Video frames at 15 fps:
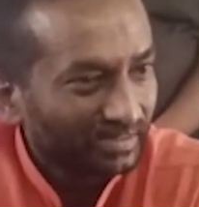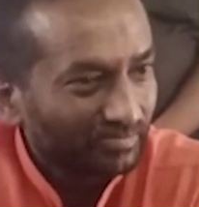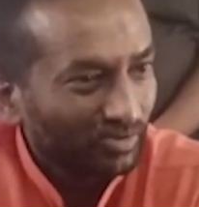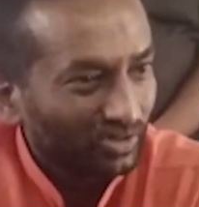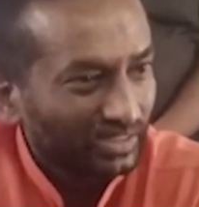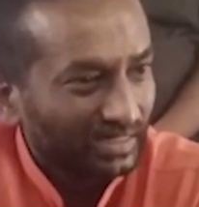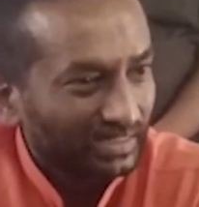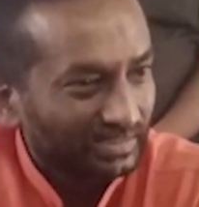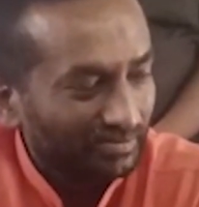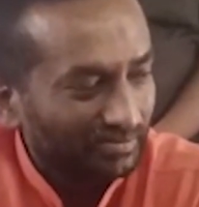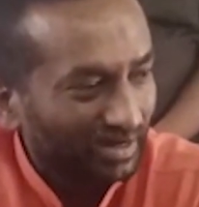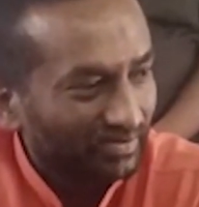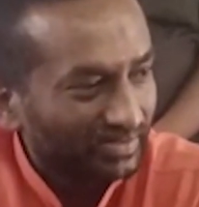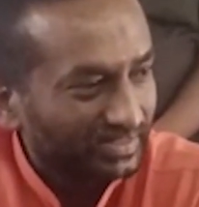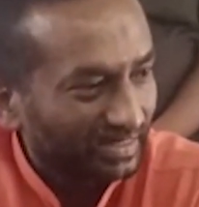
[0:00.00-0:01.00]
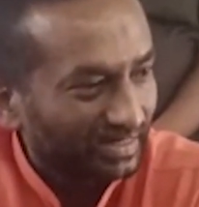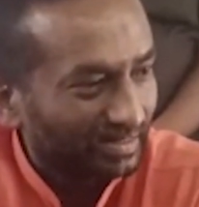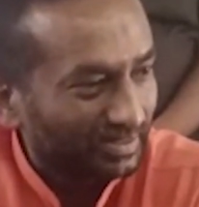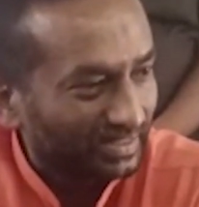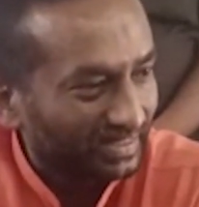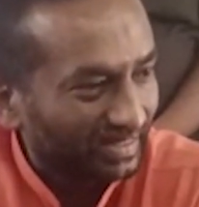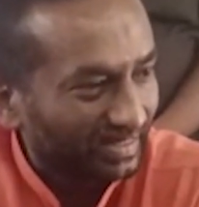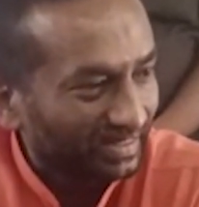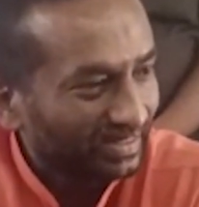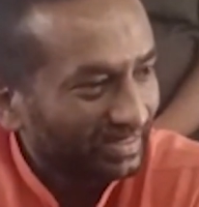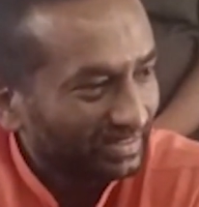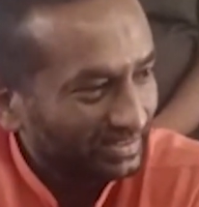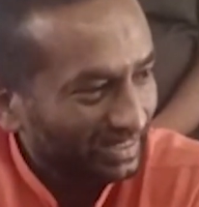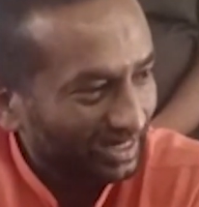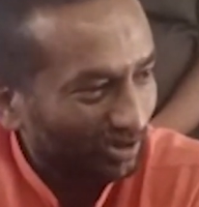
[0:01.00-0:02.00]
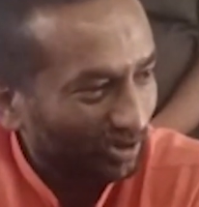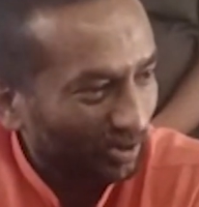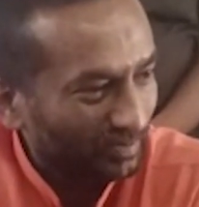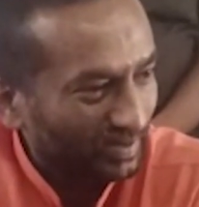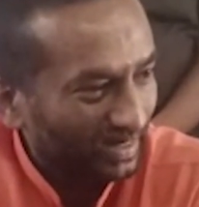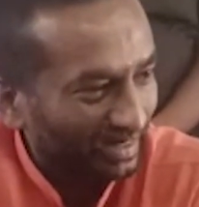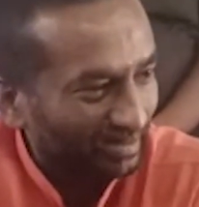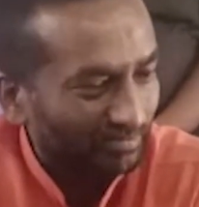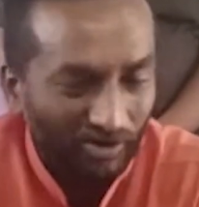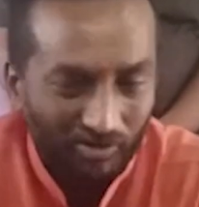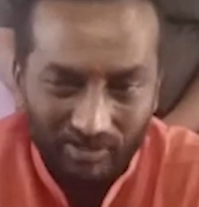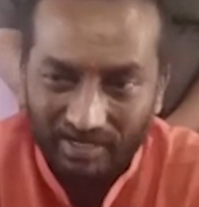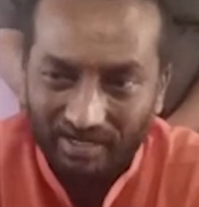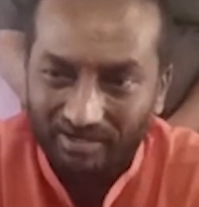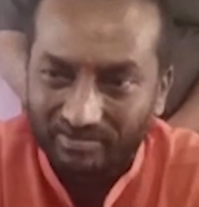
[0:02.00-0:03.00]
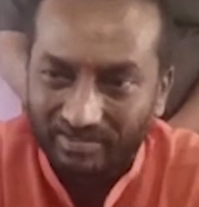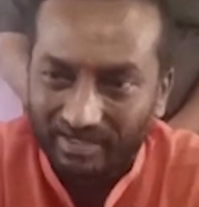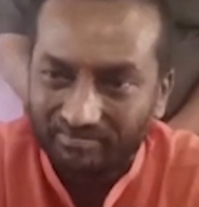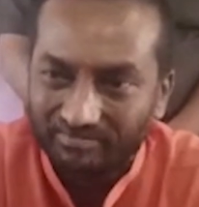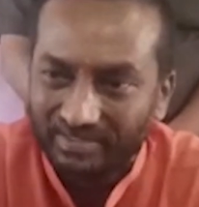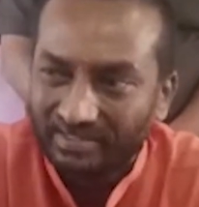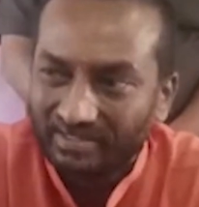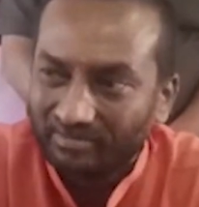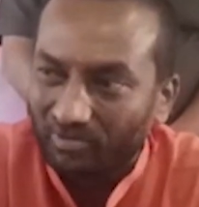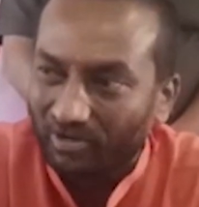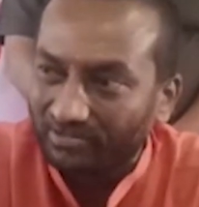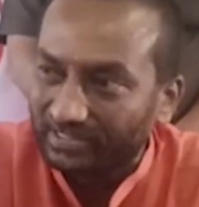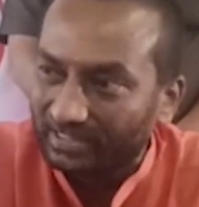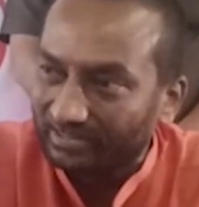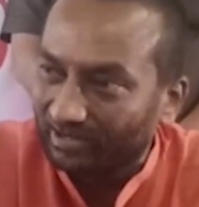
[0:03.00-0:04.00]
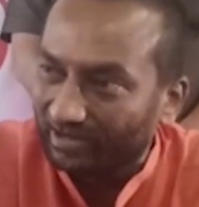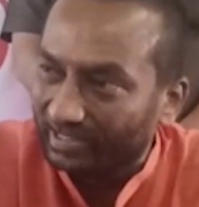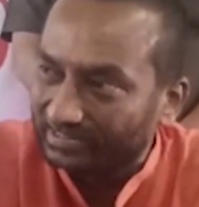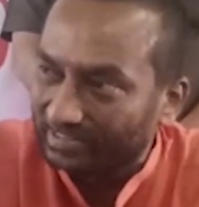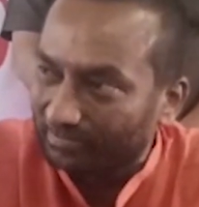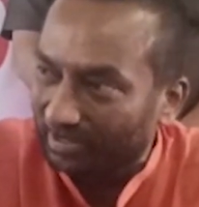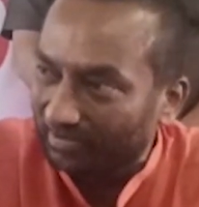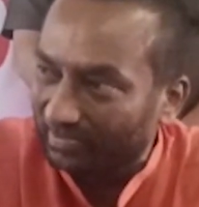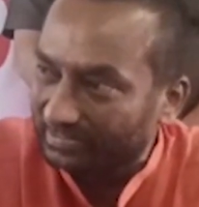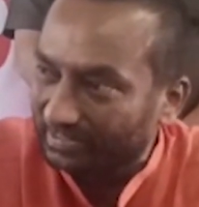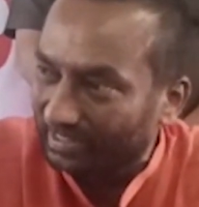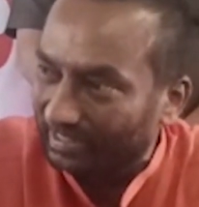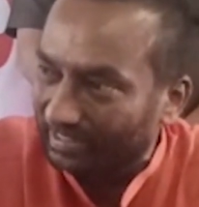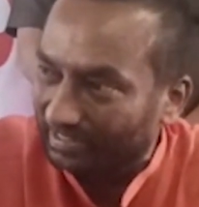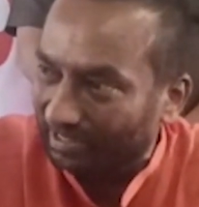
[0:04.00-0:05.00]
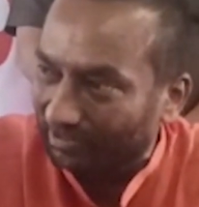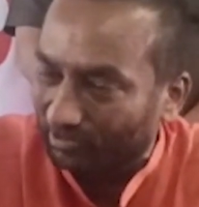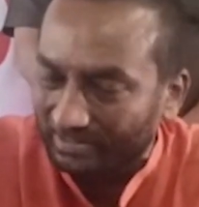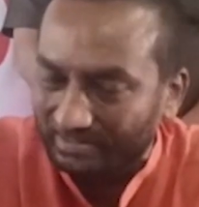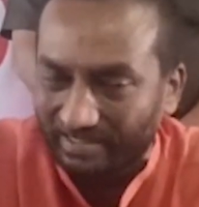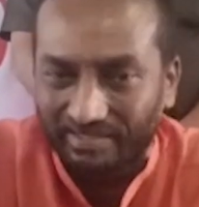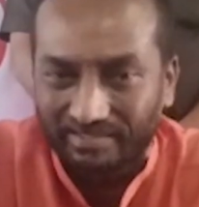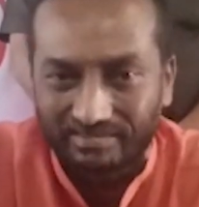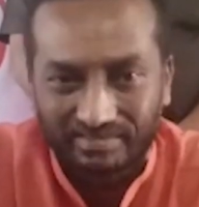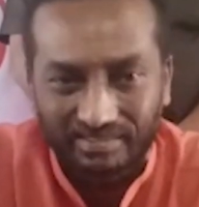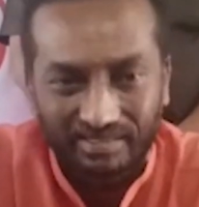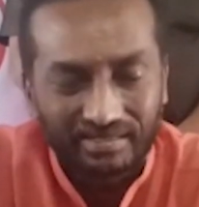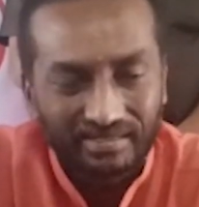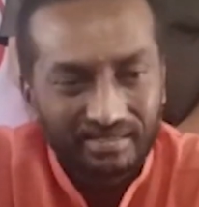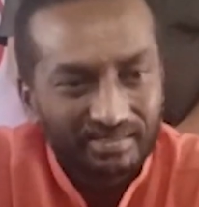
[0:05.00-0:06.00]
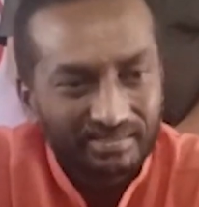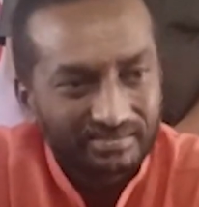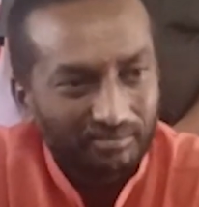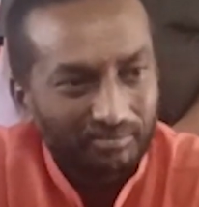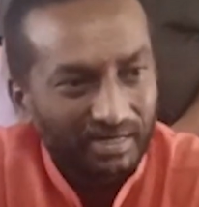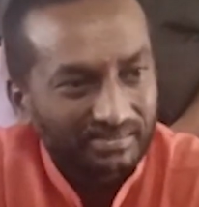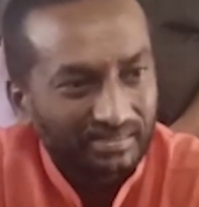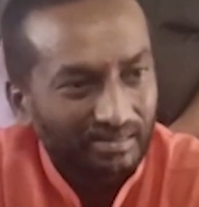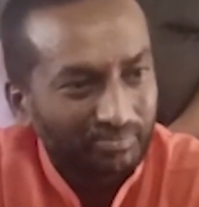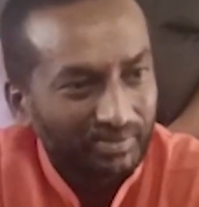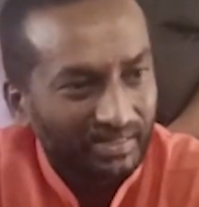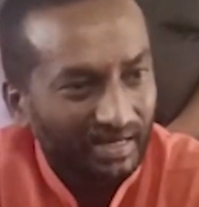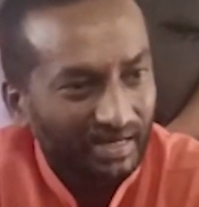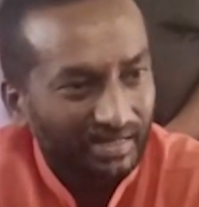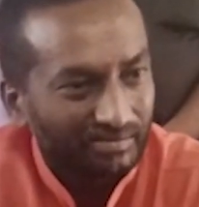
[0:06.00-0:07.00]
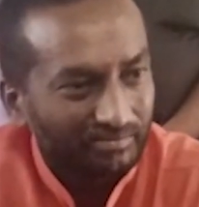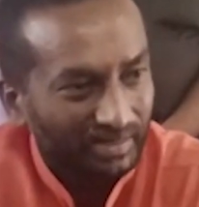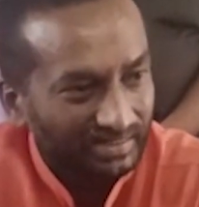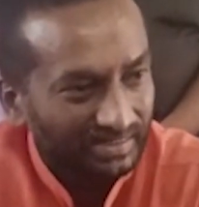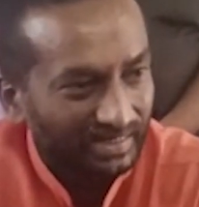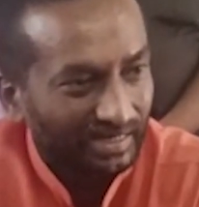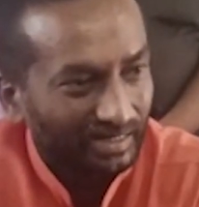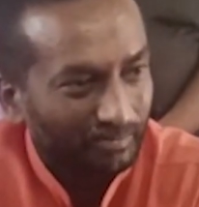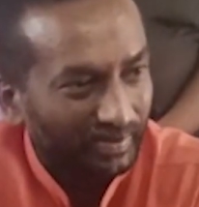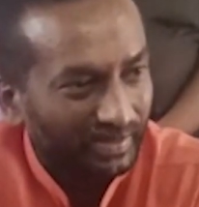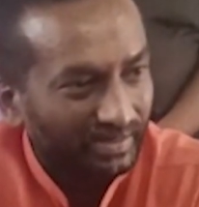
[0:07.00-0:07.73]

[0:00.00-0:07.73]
మొదటి సమావేశం కాబట్టి చాలా ఓపికగా మౌనంగా ఉన్నాం భవిష్యత్తులో ఈ సమావేశాన్ని ఇట్టే కొనసాగిస్తే సభా సాంప్రదాయాన్ని మంట కలిపి